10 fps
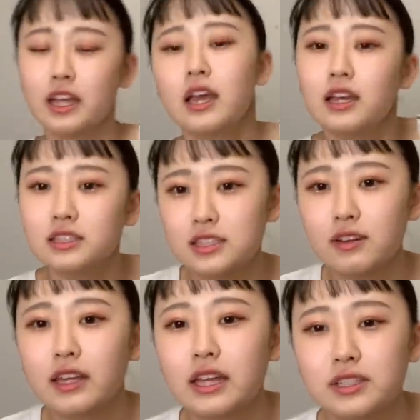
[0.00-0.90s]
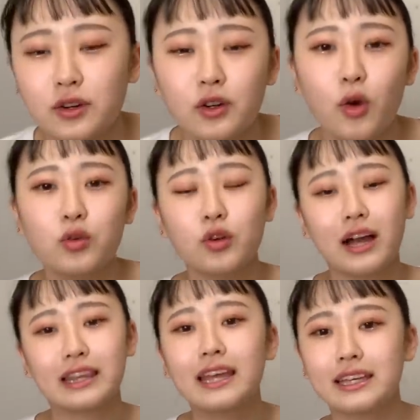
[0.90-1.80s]
実はね、志保のお風呂が
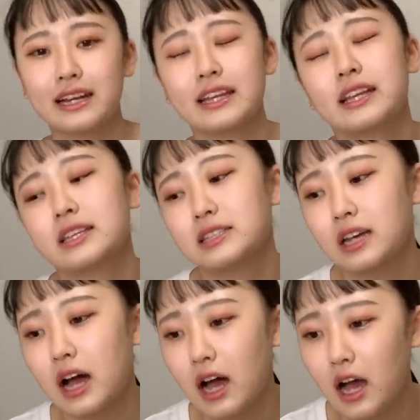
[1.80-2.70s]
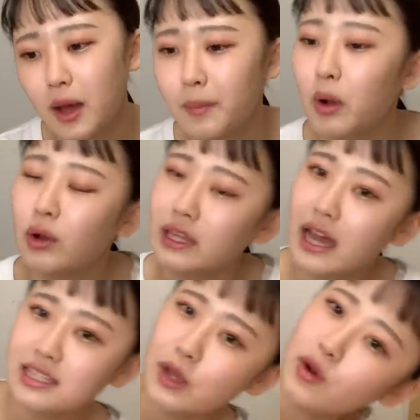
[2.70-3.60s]
大嫌いなんですが、まあ、こうやって
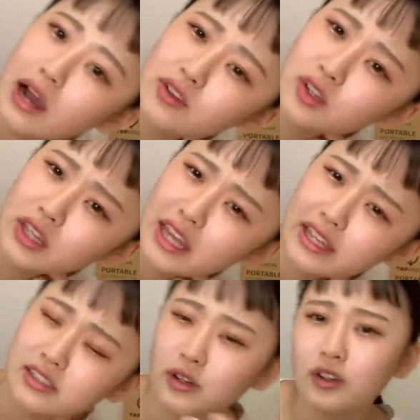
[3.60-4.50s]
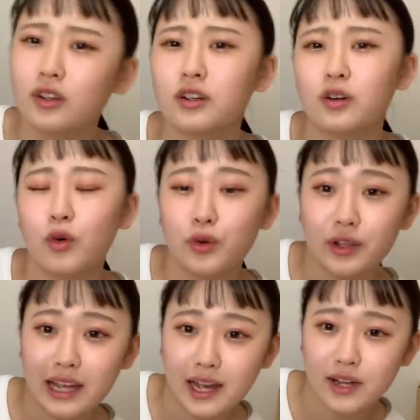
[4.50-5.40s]
汗をかくとね、すごくお風呂に
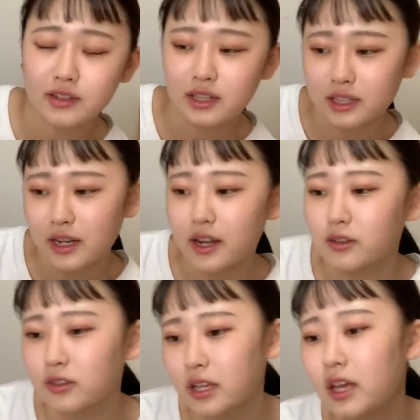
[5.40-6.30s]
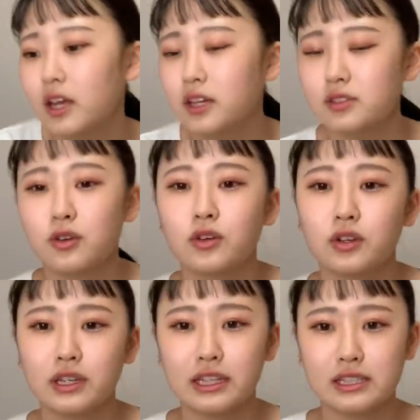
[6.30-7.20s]
入る気になれるので、すごくいい
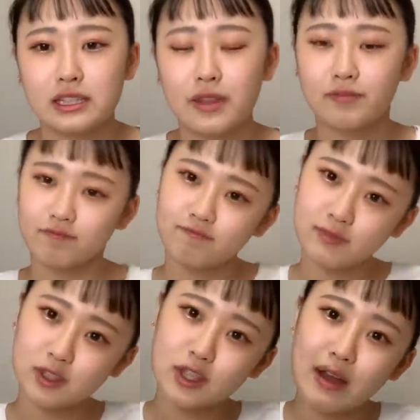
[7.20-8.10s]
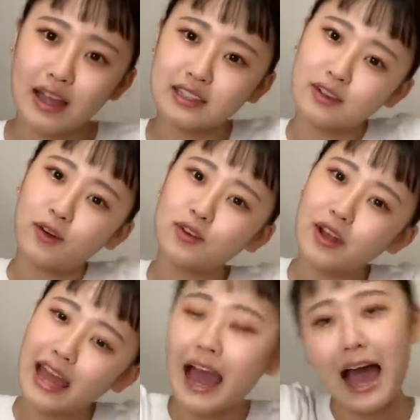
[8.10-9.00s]
ですね。それでは、お風呂へ
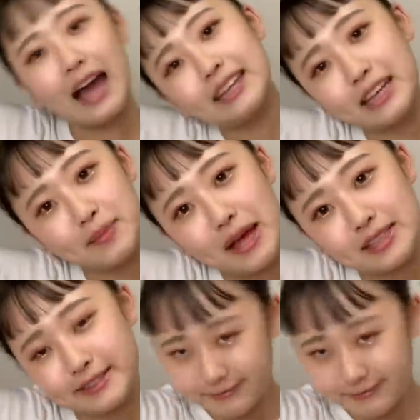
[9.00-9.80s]
入ってきます。